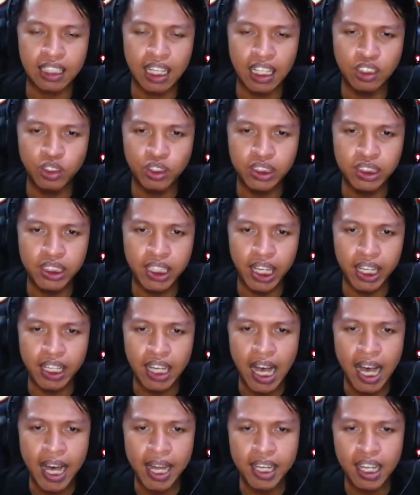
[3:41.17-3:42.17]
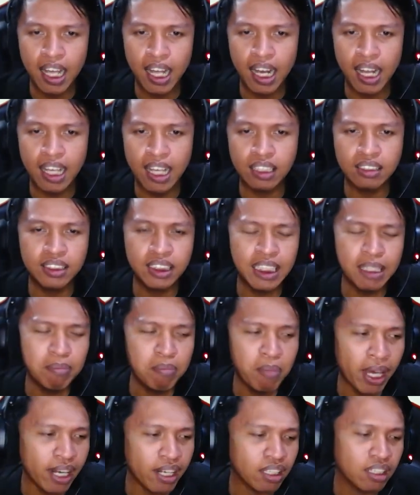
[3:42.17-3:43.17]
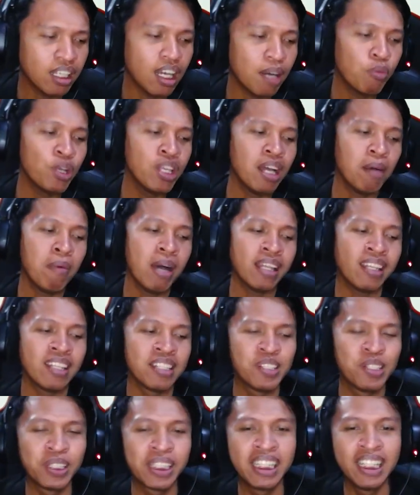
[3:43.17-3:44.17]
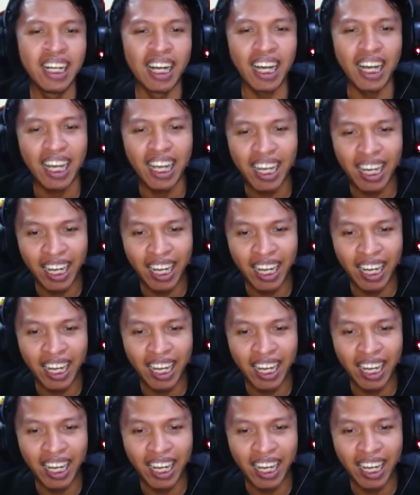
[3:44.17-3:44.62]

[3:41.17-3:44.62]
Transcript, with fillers: selanjutnya adalah G-Man. Nggak punya mata juga.